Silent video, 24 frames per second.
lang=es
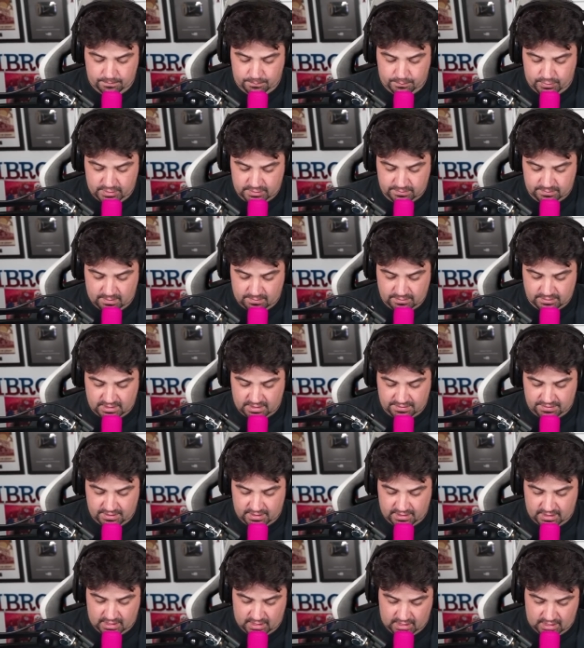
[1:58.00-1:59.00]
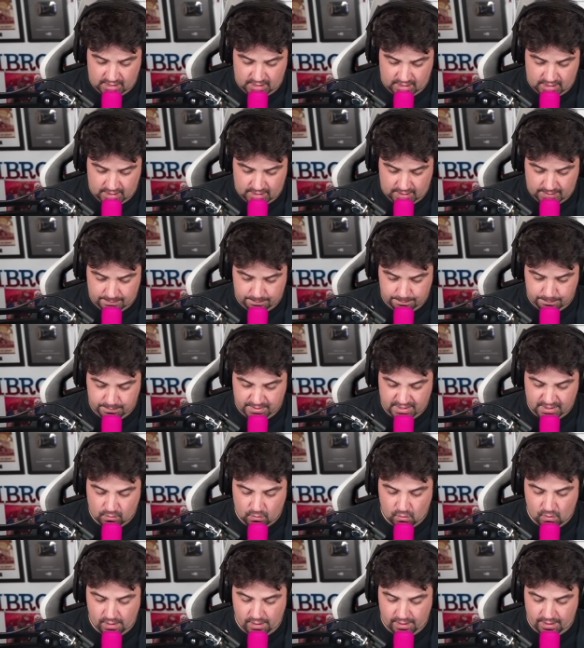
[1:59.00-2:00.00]
pues vamos a hacer a
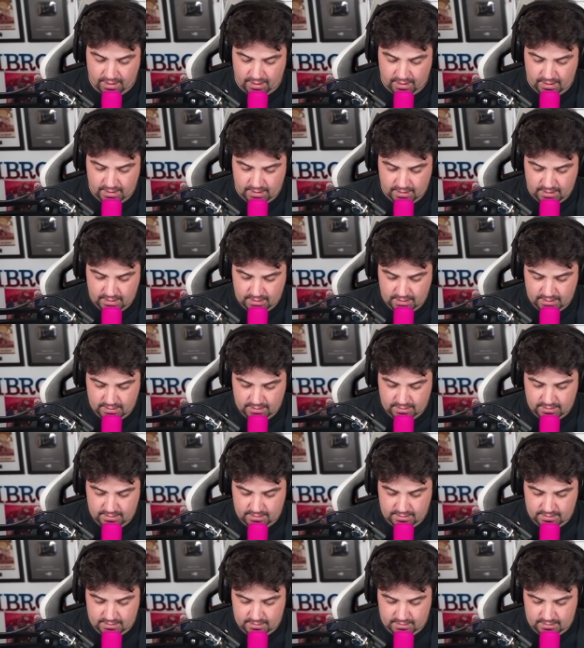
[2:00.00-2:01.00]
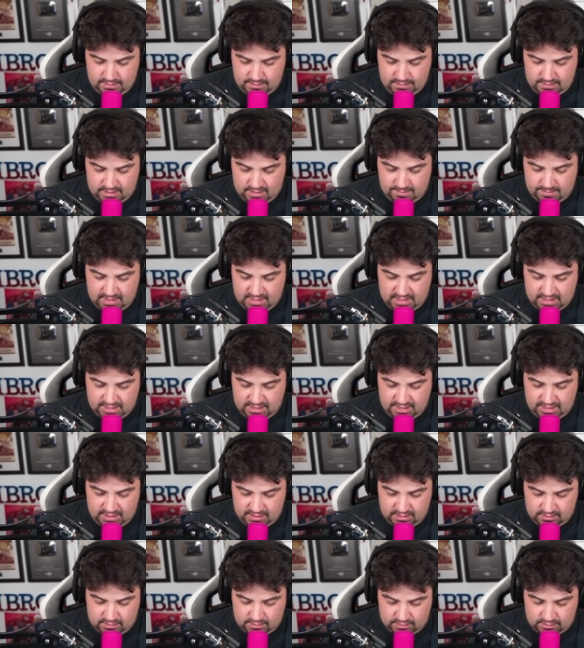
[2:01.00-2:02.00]
world de
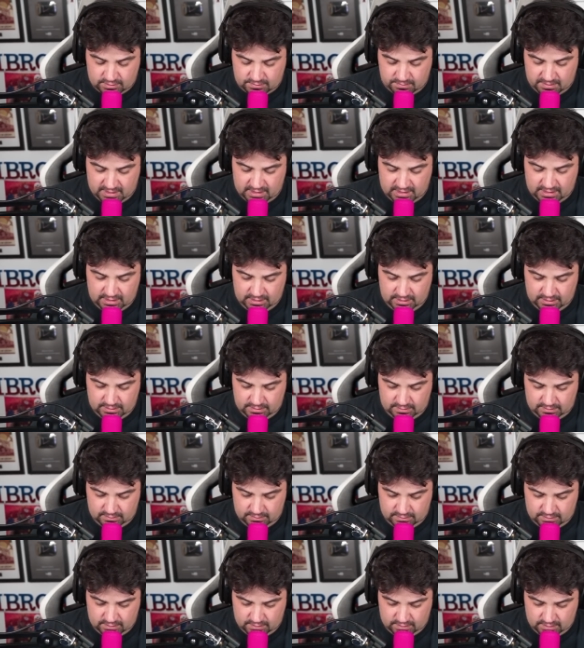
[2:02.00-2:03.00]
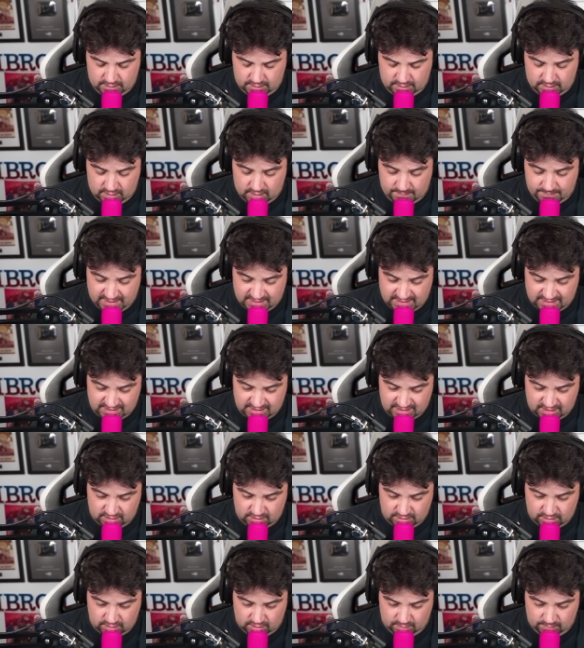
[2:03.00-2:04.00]
1500, ¿vale? Yo lo que pasa es que
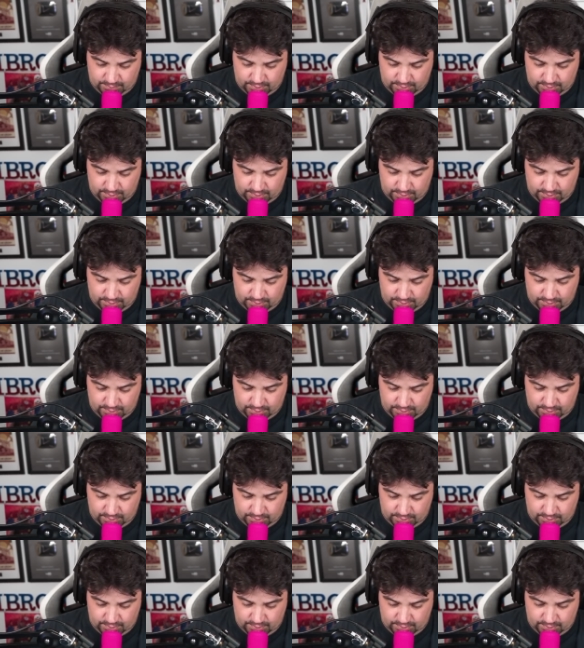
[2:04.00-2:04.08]
lo tengo un